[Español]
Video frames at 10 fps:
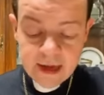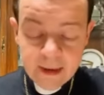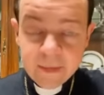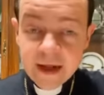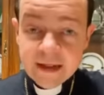
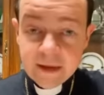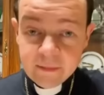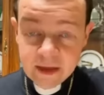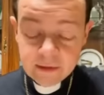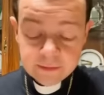habla de
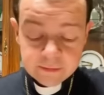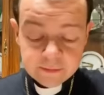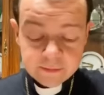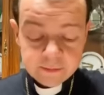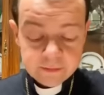mí.
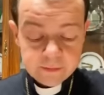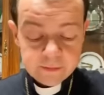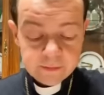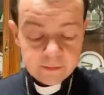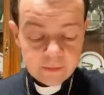
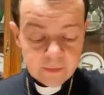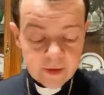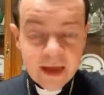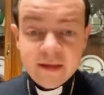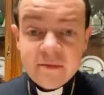
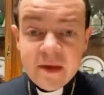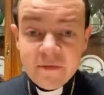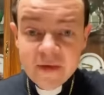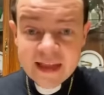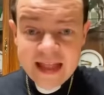Es mi
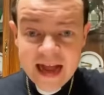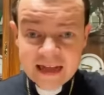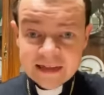vida.